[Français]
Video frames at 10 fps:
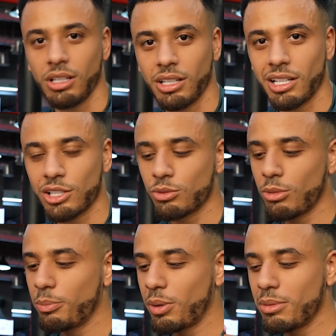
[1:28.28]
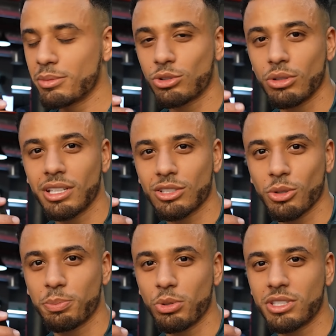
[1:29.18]
Les gars, je vous mens pas, même se tenir ce
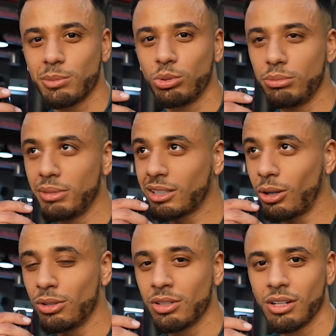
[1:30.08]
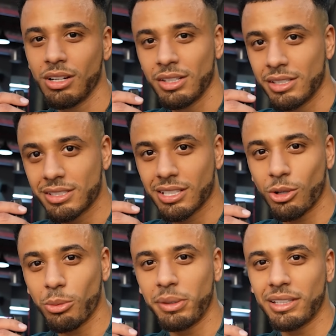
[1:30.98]
petit bout de micro, c'est
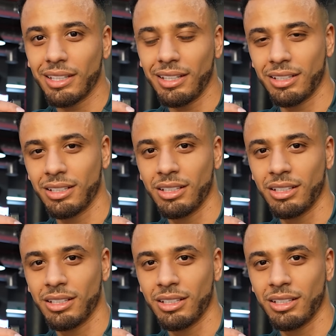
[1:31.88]
compliqué.